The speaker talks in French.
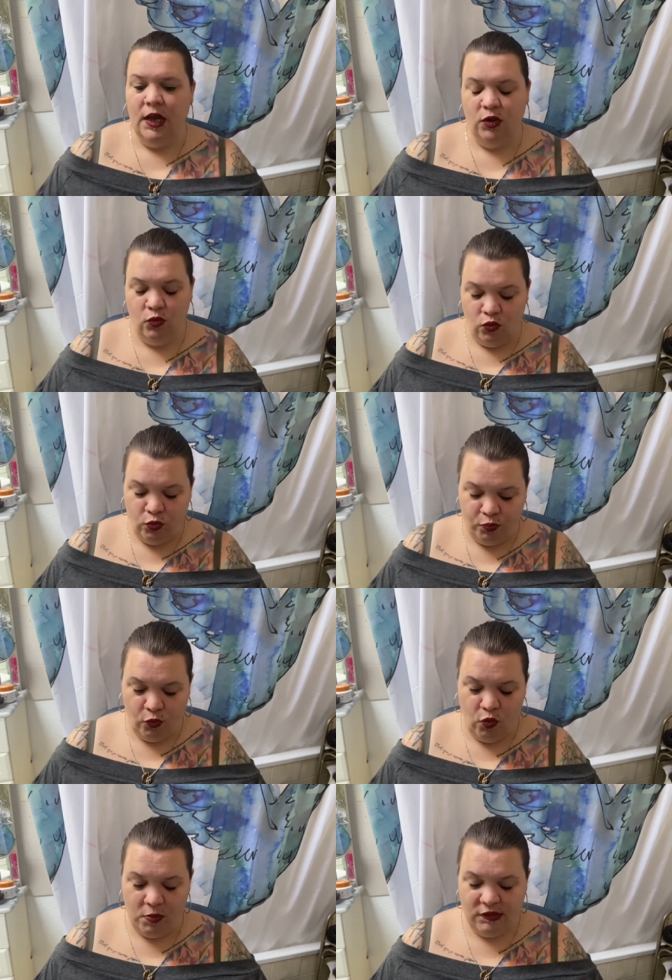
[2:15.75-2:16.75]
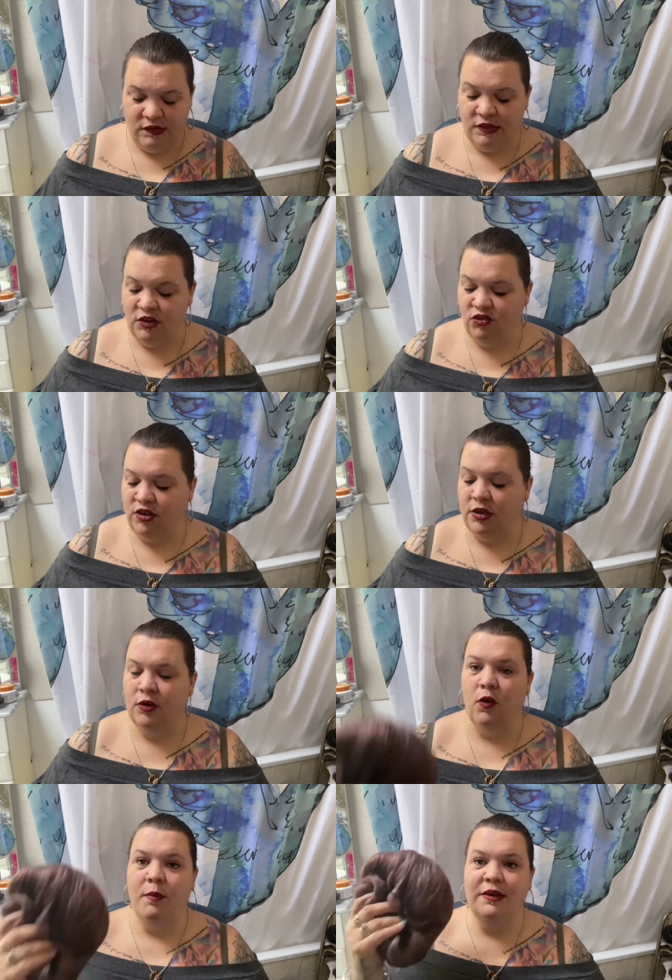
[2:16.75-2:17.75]
Donc, pour commencer, j'ai
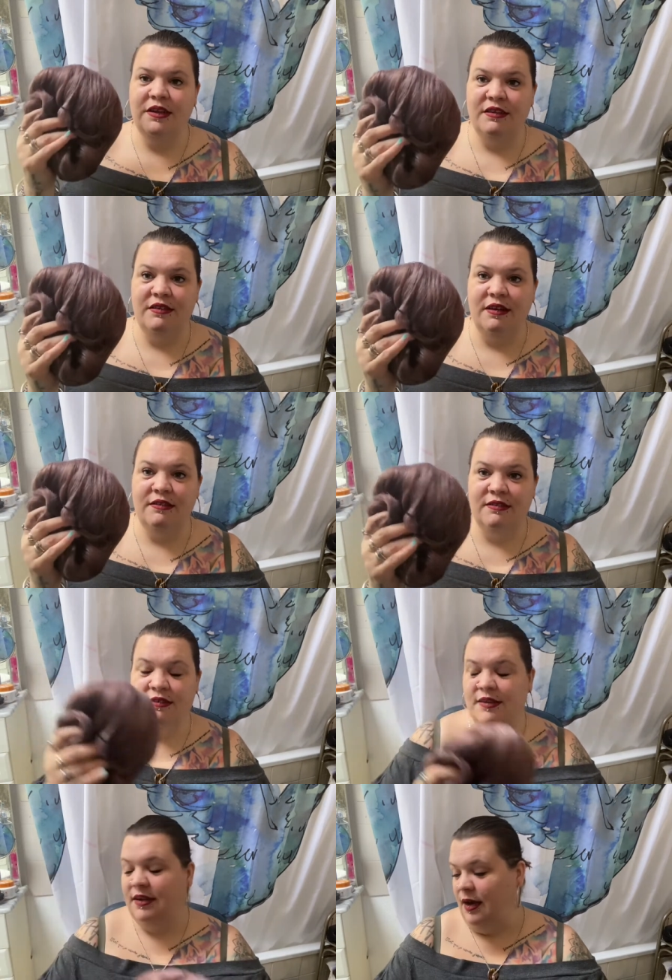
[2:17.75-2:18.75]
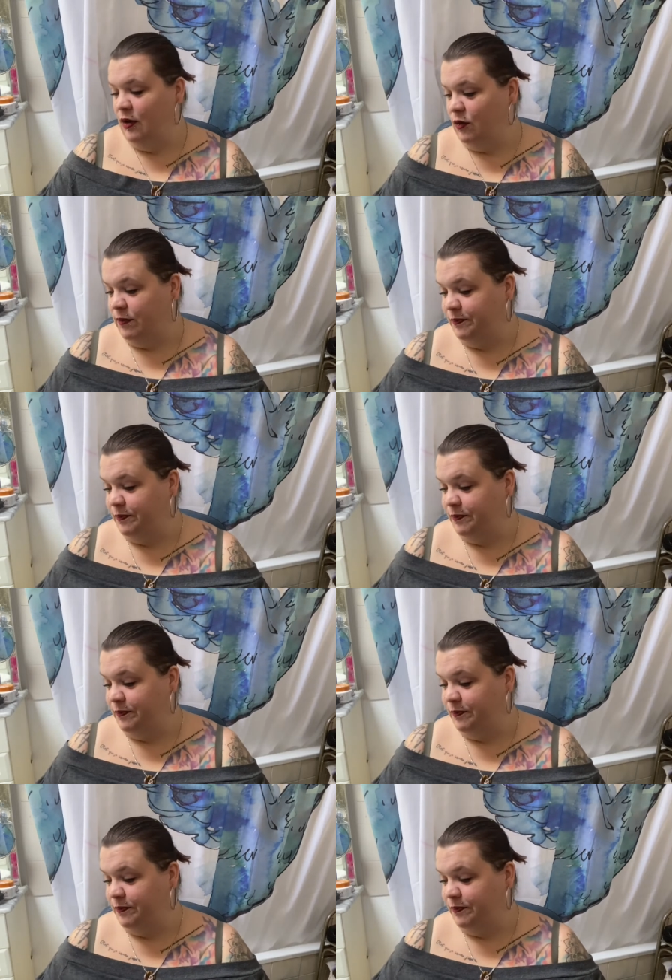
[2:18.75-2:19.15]
commandé celle-ci, alors,